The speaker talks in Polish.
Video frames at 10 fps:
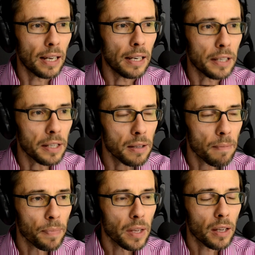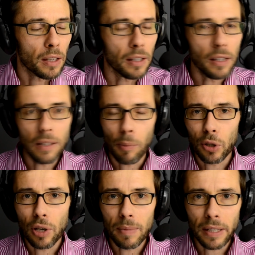Elite i
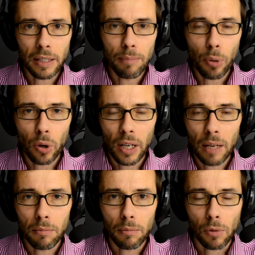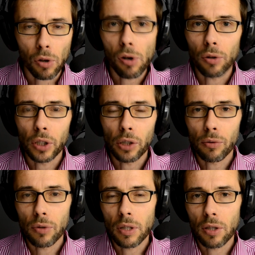zapłaciłem za ten program około
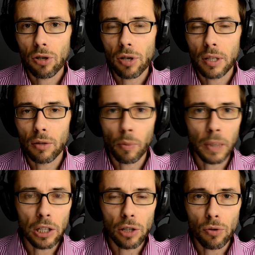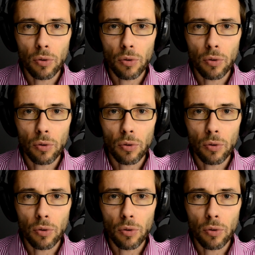1350